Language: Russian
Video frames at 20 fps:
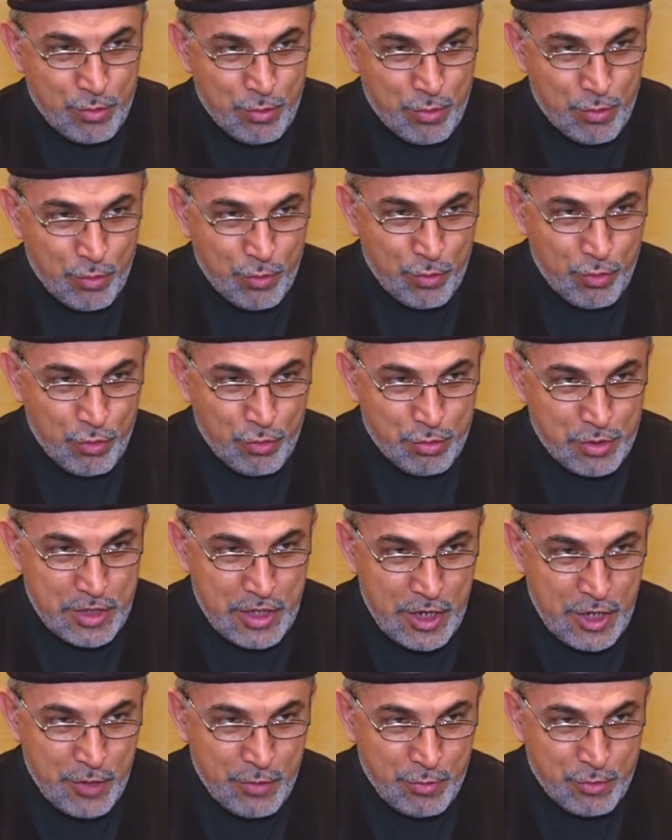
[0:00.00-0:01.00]
Куда ни
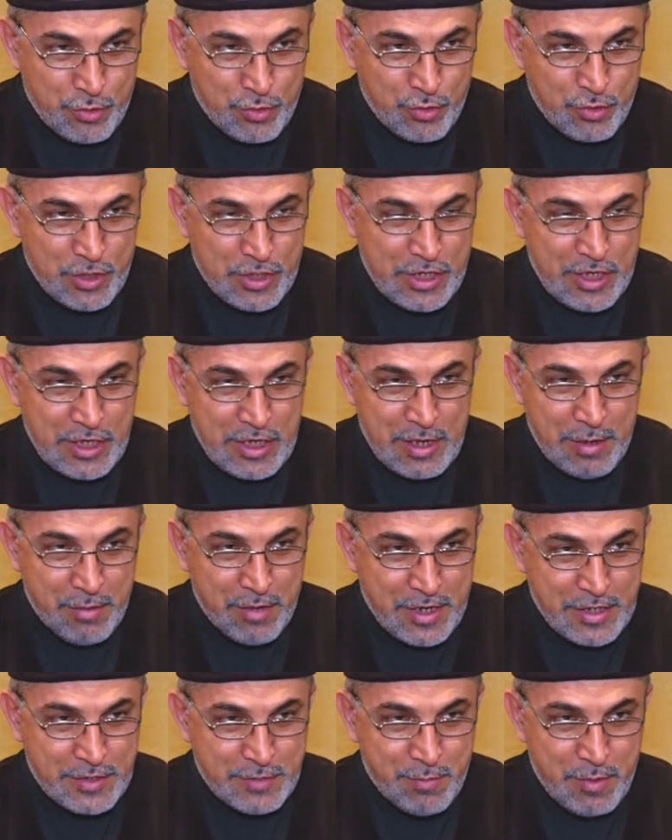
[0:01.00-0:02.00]
посмотришь, там
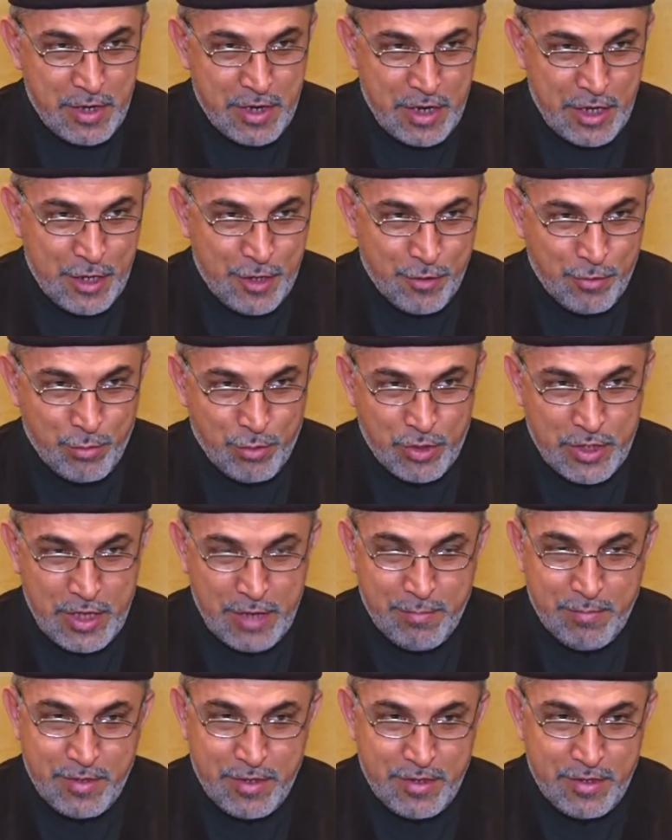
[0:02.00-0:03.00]
мусульмане в плачевном
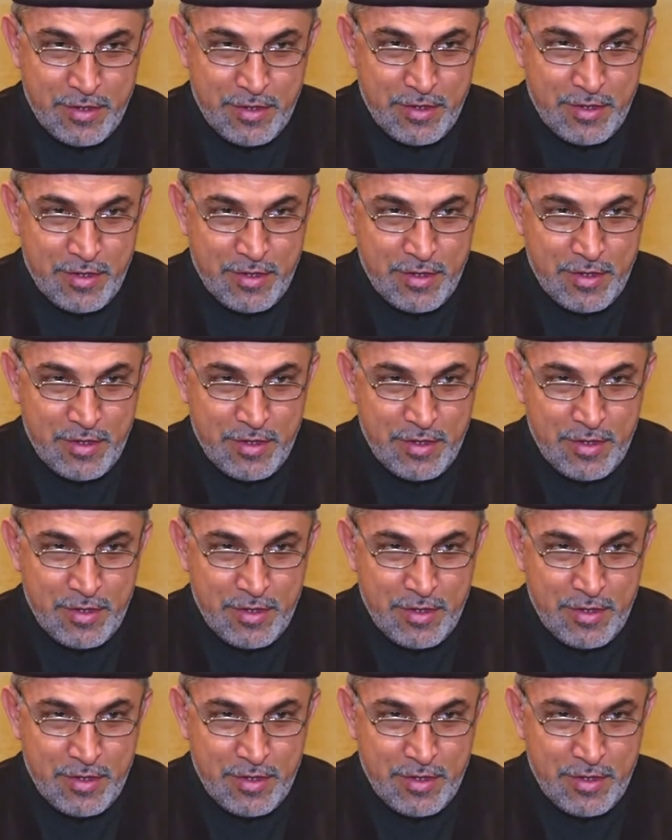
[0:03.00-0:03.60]
положении.